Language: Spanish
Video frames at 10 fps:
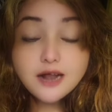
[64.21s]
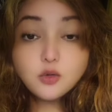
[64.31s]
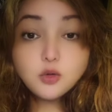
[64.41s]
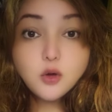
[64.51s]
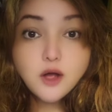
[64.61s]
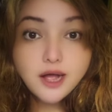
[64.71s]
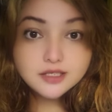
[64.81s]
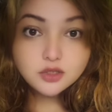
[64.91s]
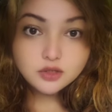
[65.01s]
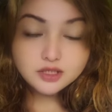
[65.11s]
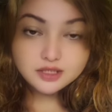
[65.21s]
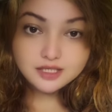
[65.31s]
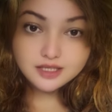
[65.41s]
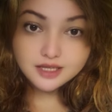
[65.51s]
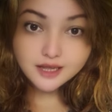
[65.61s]
algunos casos que
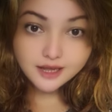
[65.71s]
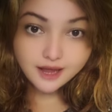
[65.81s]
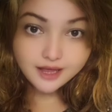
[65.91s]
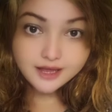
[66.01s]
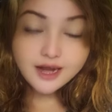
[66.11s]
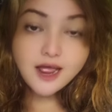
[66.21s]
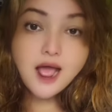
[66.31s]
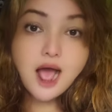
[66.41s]
se tienen que ir